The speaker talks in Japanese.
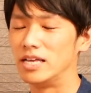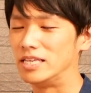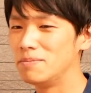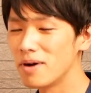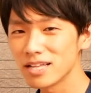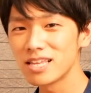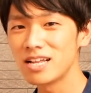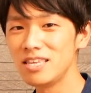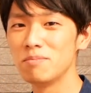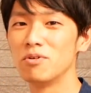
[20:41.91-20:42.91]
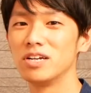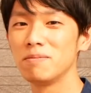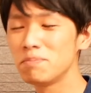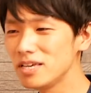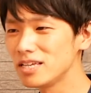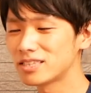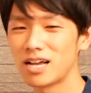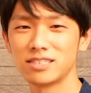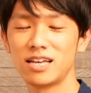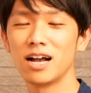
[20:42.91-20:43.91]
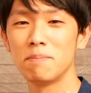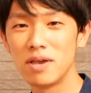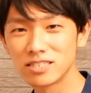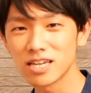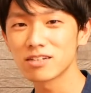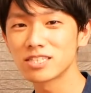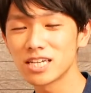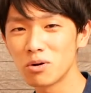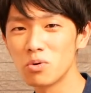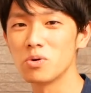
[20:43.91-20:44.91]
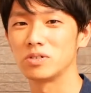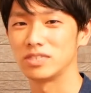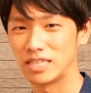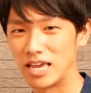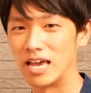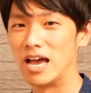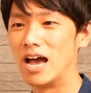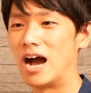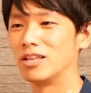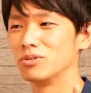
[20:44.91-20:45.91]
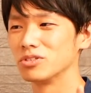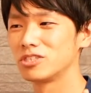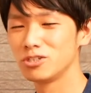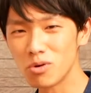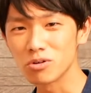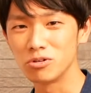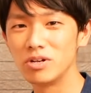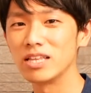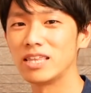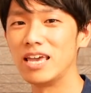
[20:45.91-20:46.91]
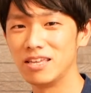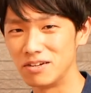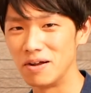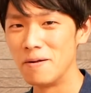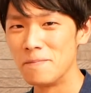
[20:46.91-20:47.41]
いまだにもうリピーターさんがめちゃくちゃ多くてあのすごく売れている